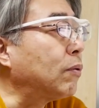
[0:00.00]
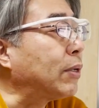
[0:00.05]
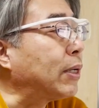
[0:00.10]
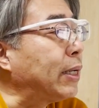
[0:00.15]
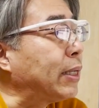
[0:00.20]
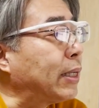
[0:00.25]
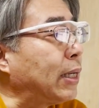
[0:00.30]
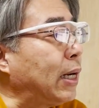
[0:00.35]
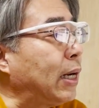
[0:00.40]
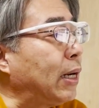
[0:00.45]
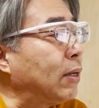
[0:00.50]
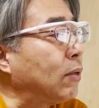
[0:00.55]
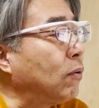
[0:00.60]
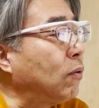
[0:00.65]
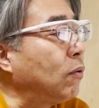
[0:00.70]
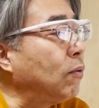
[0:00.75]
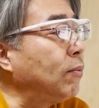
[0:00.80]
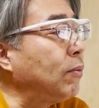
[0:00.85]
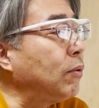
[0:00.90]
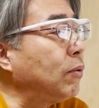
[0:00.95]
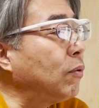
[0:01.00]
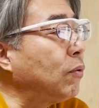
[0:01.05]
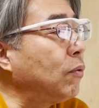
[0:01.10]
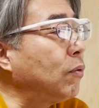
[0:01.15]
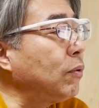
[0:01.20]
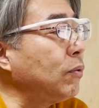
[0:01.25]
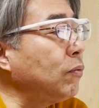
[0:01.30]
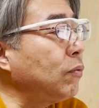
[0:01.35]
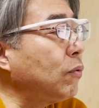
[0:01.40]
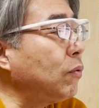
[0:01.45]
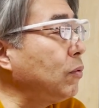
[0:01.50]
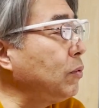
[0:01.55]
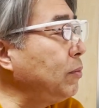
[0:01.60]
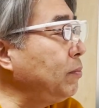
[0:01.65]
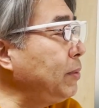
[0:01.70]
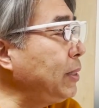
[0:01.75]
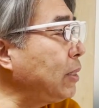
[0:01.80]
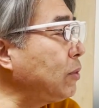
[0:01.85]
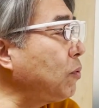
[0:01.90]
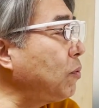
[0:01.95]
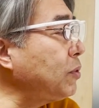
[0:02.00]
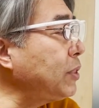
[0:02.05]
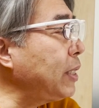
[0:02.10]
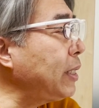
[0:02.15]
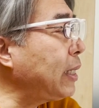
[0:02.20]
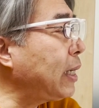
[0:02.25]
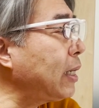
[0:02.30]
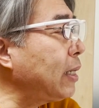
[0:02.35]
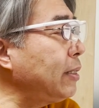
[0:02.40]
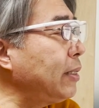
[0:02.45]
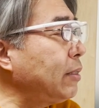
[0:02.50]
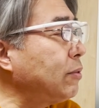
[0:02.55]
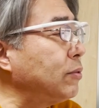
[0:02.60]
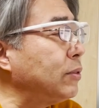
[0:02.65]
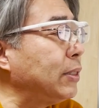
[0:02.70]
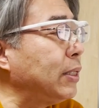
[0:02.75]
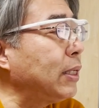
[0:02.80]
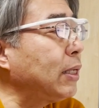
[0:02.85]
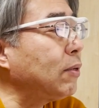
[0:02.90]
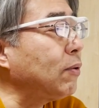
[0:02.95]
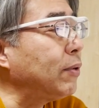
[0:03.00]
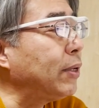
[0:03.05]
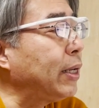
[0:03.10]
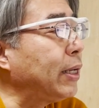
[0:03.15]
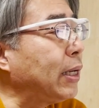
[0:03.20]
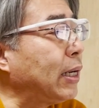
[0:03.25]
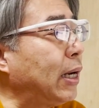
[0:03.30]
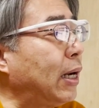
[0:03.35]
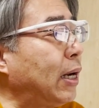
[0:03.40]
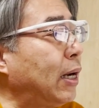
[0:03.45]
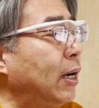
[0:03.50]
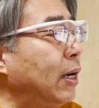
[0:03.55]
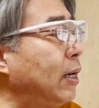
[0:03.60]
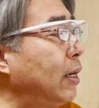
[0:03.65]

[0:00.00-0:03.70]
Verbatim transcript: 回か。ここ、ここ、みんな得点に絡んでくんねんな、この辺が。